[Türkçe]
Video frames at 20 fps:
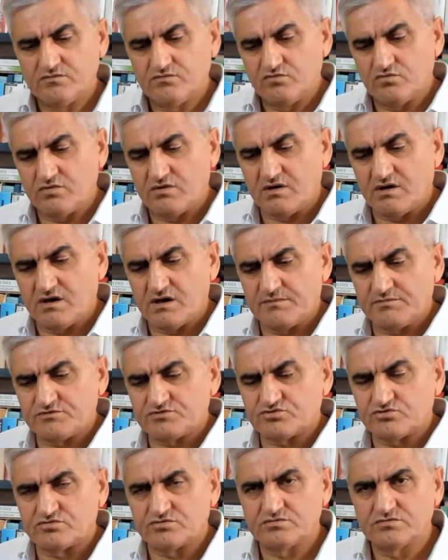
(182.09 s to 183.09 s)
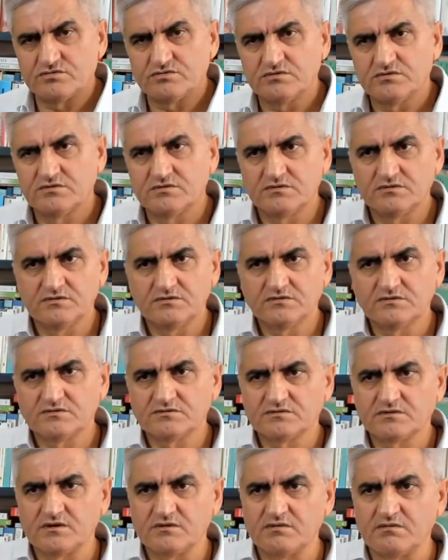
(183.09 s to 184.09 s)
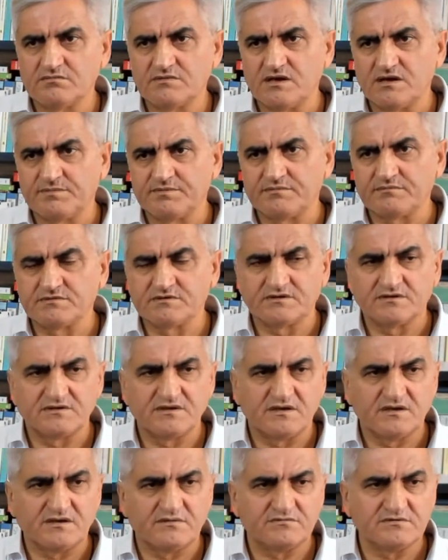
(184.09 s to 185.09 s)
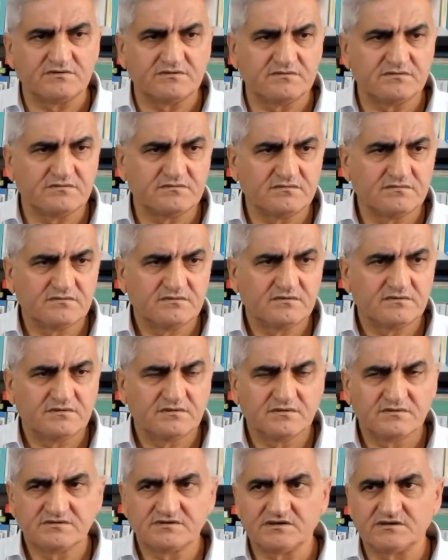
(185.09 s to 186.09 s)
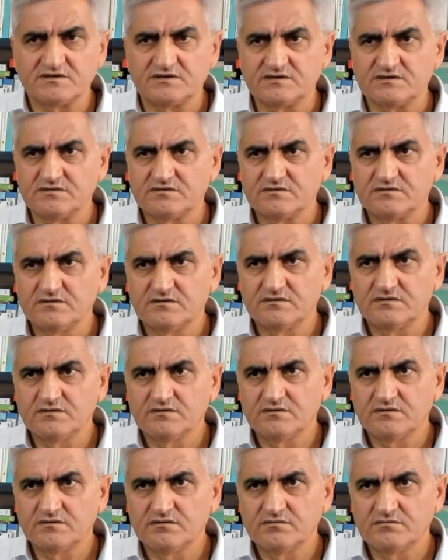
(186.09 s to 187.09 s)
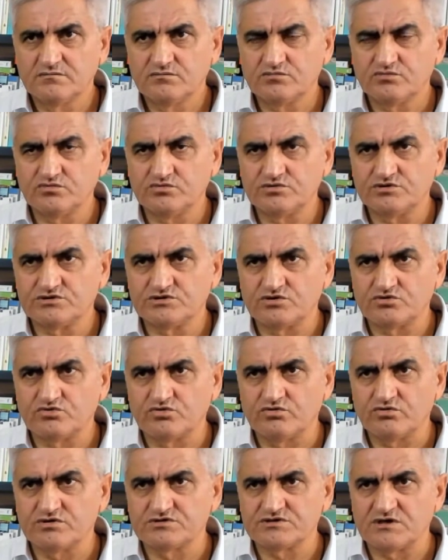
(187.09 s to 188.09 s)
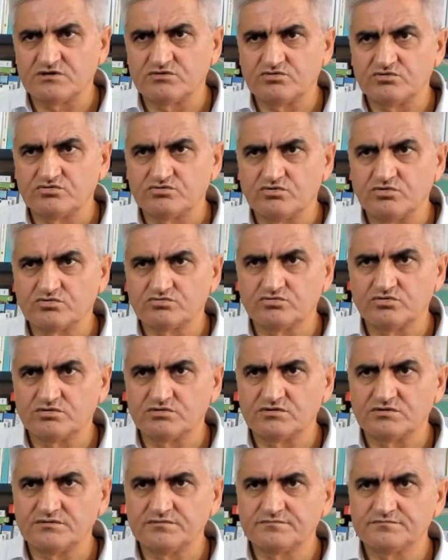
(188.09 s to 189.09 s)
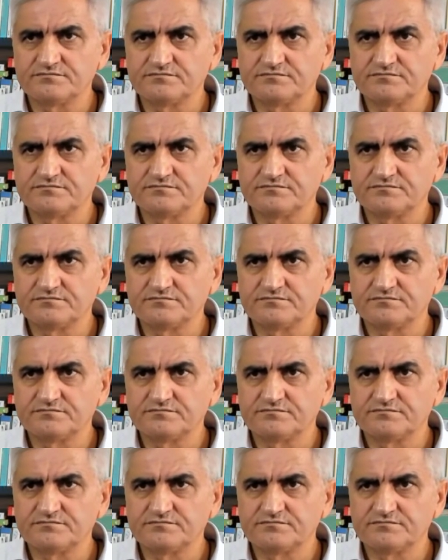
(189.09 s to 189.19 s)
Böyle ağır bir sorun. Tamam ne yapayım dedi deneyim dedi. Zaten bugün işte kör olacağım diyor doktor dedi.